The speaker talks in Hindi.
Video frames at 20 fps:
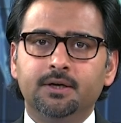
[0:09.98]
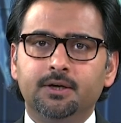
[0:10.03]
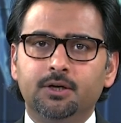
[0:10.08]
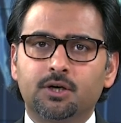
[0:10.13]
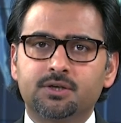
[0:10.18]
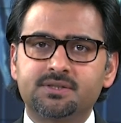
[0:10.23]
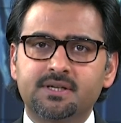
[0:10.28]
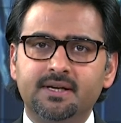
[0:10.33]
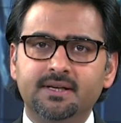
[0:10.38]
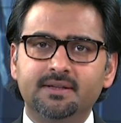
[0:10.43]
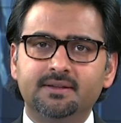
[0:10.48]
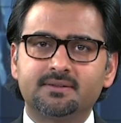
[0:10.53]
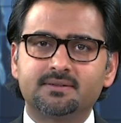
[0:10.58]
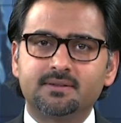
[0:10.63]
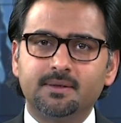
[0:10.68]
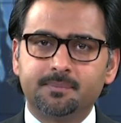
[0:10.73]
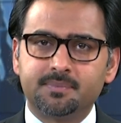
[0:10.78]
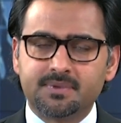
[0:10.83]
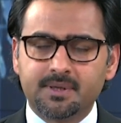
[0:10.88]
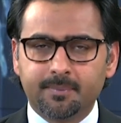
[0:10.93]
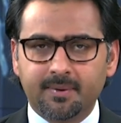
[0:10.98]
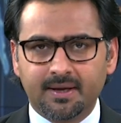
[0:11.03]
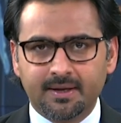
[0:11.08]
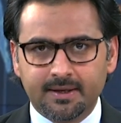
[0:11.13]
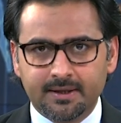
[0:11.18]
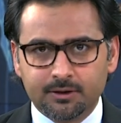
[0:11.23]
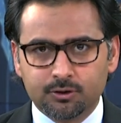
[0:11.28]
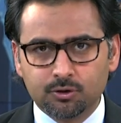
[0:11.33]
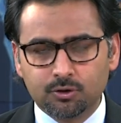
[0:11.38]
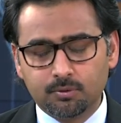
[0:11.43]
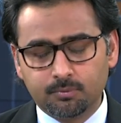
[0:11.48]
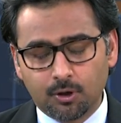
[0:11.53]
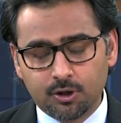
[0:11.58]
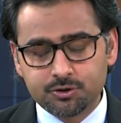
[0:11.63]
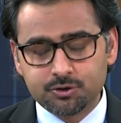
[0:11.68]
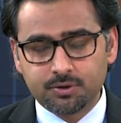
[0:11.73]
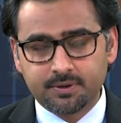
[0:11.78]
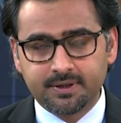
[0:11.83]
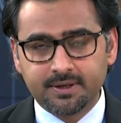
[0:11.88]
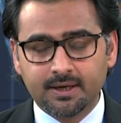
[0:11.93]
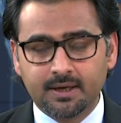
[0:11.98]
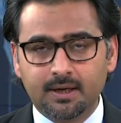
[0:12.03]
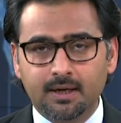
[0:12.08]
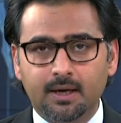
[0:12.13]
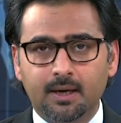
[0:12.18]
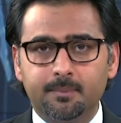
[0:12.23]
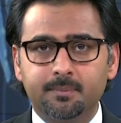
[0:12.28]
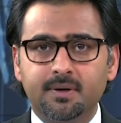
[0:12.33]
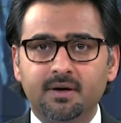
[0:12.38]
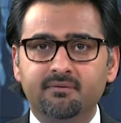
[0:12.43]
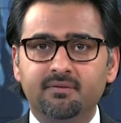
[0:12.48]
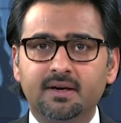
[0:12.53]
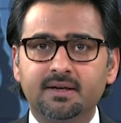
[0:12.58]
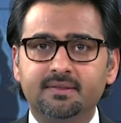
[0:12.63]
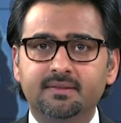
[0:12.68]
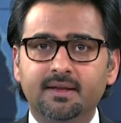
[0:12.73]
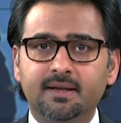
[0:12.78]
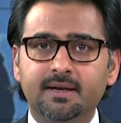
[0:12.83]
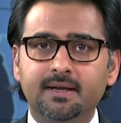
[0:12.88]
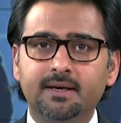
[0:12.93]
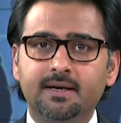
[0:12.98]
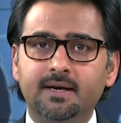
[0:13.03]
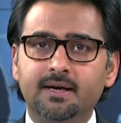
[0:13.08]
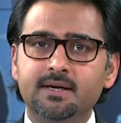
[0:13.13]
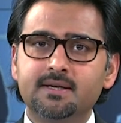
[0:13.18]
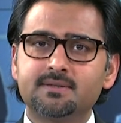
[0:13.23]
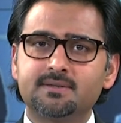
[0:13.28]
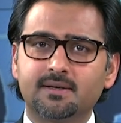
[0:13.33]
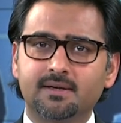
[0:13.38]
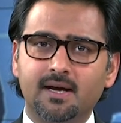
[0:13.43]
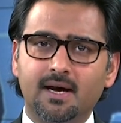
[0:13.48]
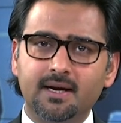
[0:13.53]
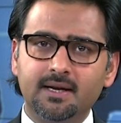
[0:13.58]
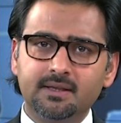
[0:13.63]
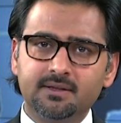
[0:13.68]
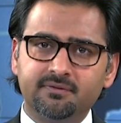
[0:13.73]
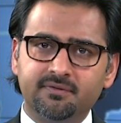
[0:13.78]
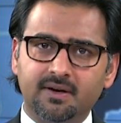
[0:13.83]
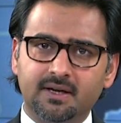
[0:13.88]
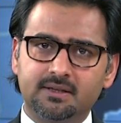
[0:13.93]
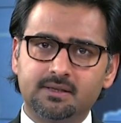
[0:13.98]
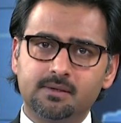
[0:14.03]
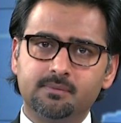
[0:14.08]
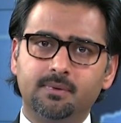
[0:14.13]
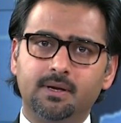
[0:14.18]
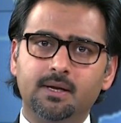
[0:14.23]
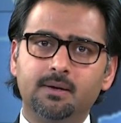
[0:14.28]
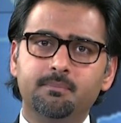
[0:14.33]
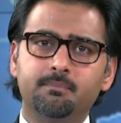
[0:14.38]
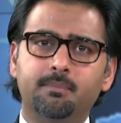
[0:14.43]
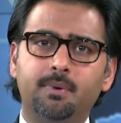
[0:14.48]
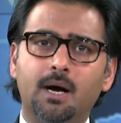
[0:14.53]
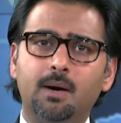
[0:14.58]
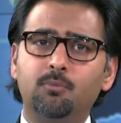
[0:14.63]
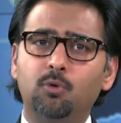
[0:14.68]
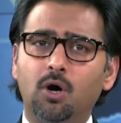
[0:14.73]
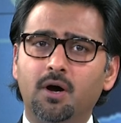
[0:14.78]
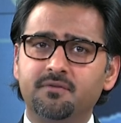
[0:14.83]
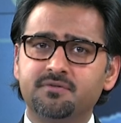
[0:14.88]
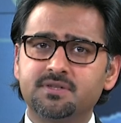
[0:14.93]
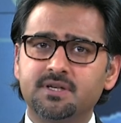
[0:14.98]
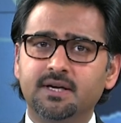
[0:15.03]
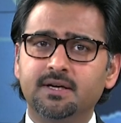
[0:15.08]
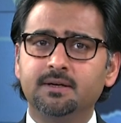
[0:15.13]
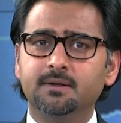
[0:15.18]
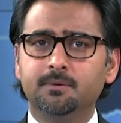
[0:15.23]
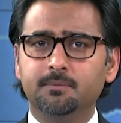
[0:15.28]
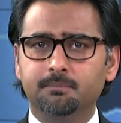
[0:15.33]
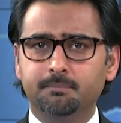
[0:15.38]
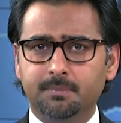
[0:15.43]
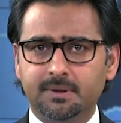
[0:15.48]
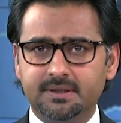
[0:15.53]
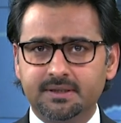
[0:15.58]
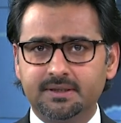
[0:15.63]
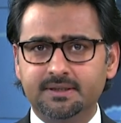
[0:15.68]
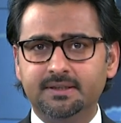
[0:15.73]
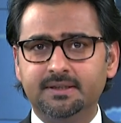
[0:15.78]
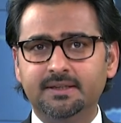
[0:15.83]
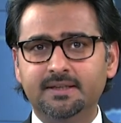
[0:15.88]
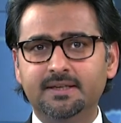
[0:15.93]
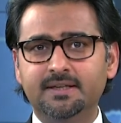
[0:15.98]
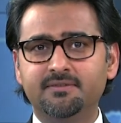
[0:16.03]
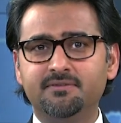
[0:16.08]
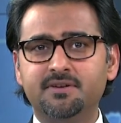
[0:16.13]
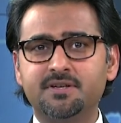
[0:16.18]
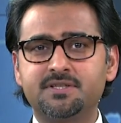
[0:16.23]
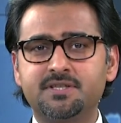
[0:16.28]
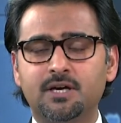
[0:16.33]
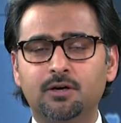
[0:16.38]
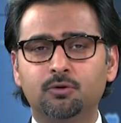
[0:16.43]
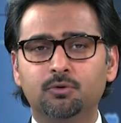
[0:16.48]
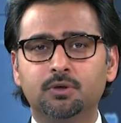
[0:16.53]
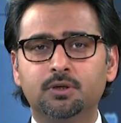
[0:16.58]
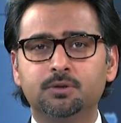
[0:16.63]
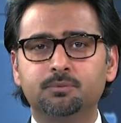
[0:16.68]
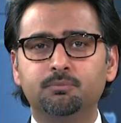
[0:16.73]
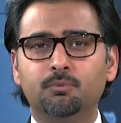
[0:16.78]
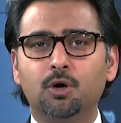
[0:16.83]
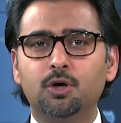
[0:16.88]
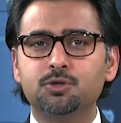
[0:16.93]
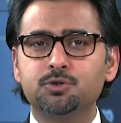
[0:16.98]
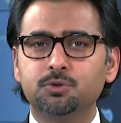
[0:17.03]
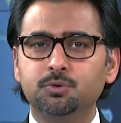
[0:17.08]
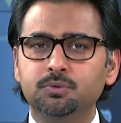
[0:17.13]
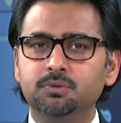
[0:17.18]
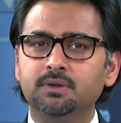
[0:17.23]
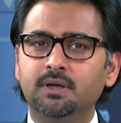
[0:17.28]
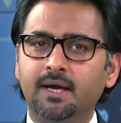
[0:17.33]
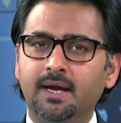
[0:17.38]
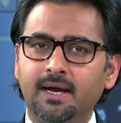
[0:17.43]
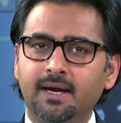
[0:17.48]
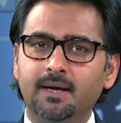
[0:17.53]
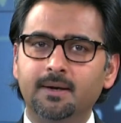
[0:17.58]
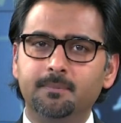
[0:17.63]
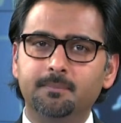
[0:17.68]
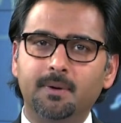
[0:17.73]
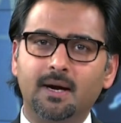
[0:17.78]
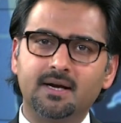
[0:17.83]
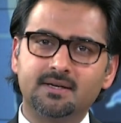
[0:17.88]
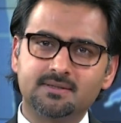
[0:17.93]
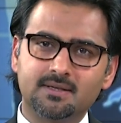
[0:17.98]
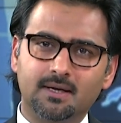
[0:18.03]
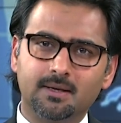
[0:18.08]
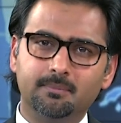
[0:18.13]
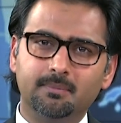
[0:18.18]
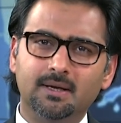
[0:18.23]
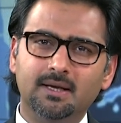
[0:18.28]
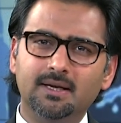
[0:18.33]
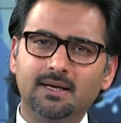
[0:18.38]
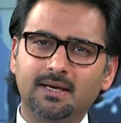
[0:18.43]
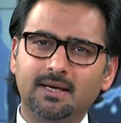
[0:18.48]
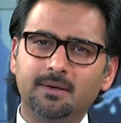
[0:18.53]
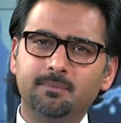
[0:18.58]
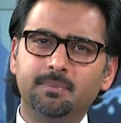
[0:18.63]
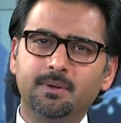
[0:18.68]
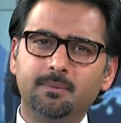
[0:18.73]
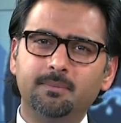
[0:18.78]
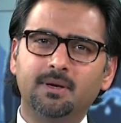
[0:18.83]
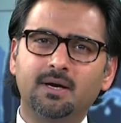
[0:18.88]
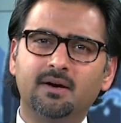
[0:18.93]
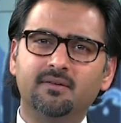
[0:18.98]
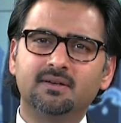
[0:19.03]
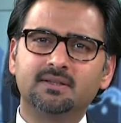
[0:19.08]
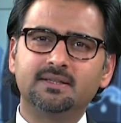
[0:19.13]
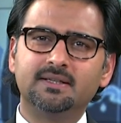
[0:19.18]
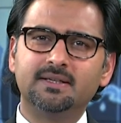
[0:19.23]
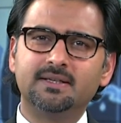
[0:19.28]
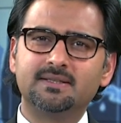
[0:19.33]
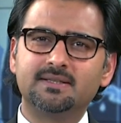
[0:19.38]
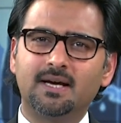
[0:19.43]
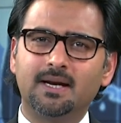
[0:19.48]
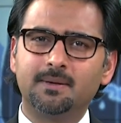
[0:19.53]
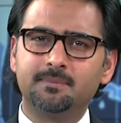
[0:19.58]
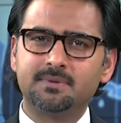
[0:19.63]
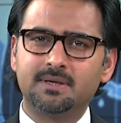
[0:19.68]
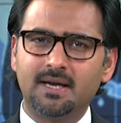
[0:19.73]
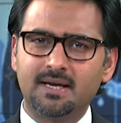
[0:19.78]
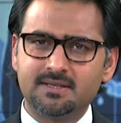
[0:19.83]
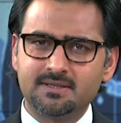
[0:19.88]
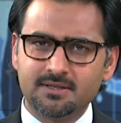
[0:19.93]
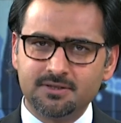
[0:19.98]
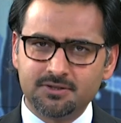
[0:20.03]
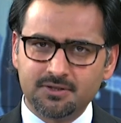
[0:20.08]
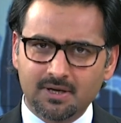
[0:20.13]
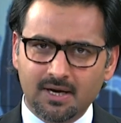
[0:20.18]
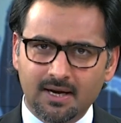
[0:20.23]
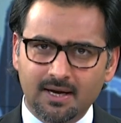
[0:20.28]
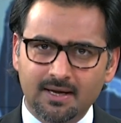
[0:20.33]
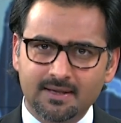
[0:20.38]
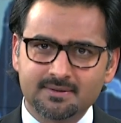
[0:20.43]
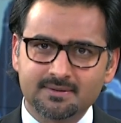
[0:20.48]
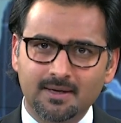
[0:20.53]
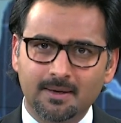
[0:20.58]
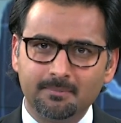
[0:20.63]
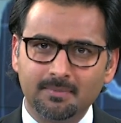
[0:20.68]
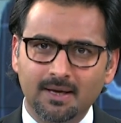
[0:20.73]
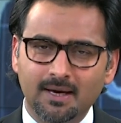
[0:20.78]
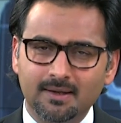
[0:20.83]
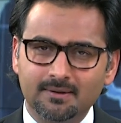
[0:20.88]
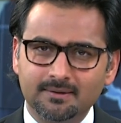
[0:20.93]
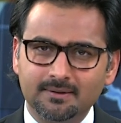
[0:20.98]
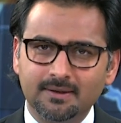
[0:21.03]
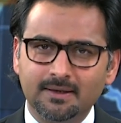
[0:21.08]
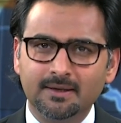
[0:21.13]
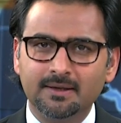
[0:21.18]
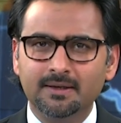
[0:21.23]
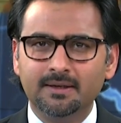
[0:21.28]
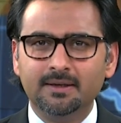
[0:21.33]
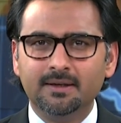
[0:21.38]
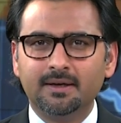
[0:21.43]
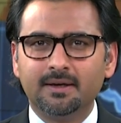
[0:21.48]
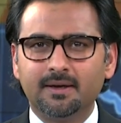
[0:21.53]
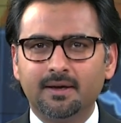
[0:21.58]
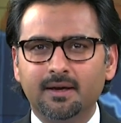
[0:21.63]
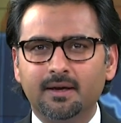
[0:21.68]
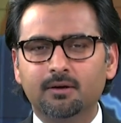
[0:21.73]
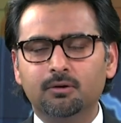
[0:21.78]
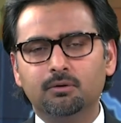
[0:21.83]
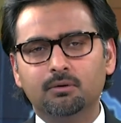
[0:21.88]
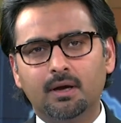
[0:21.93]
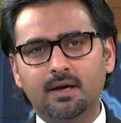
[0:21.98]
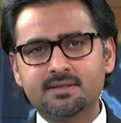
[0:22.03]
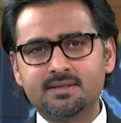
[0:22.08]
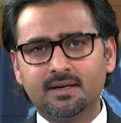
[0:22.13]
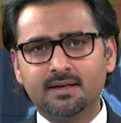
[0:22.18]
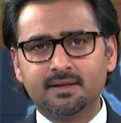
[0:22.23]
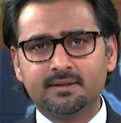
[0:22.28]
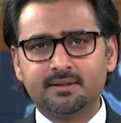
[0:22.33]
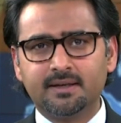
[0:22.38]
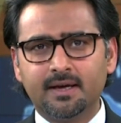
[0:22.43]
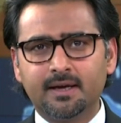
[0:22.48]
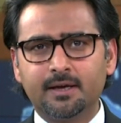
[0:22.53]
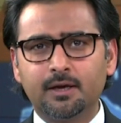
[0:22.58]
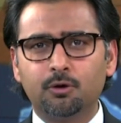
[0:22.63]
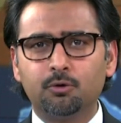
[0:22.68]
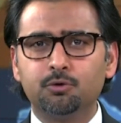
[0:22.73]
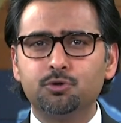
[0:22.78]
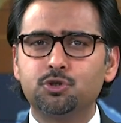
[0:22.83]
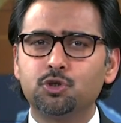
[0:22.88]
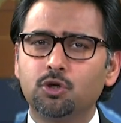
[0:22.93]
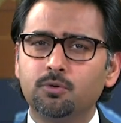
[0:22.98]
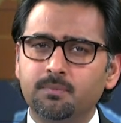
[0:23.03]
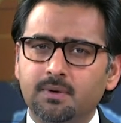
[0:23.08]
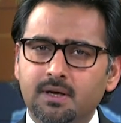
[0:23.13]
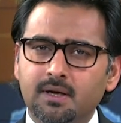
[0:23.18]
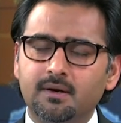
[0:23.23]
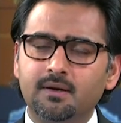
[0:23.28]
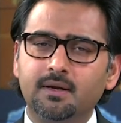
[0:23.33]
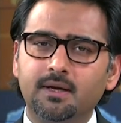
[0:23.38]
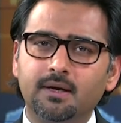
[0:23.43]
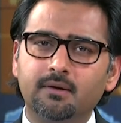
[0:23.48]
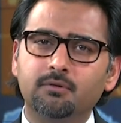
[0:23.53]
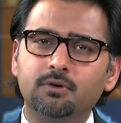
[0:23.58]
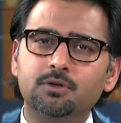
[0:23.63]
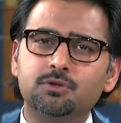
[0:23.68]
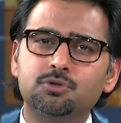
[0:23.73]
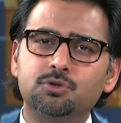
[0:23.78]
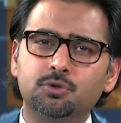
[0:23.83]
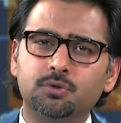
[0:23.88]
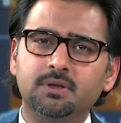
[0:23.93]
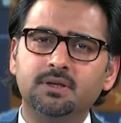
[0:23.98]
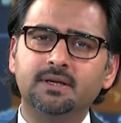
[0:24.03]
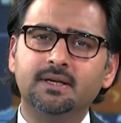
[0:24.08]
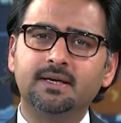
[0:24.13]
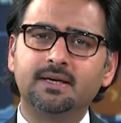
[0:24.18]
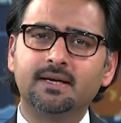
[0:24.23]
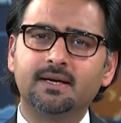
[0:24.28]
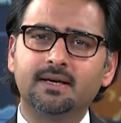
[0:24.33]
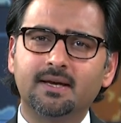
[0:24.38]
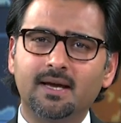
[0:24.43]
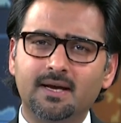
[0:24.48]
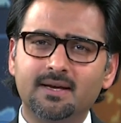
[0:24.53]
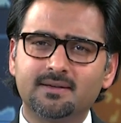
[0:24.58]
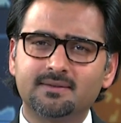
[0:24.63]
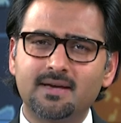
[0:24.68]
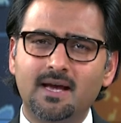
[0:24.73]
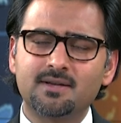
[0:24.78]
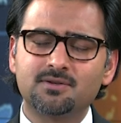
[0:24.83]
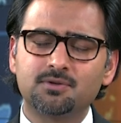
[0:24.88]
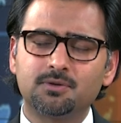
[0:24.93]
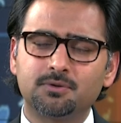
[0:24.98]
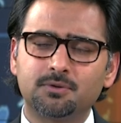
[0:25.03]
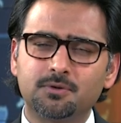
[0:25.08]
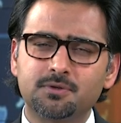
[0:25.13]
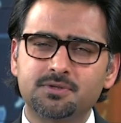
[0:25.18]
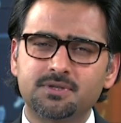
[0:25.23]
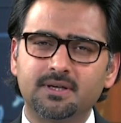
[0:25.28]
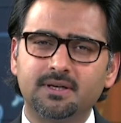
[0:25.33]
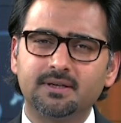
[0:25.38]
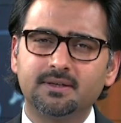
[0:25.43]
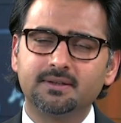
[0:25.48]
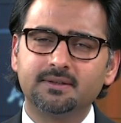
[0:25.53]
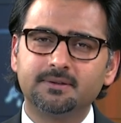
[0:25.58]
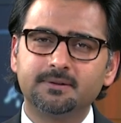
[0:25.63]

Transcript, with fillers: डॉक्टर सईद सबसे पहले तो बहुत शुक्रिया आपका वक्त देने का सरकारी दफातर में बामुआवजा मेटर्निटी लीव की सहूलत मौजूद है पाकिस्तान में लेकिन फिर भी खातन की जानब से ऐसी शिकायत सामने आती हैं कि ऐसा लगता है कि कोई जुर्म कर रही है वो छुट्टी लेके क्या यह तासर दुरुस्त है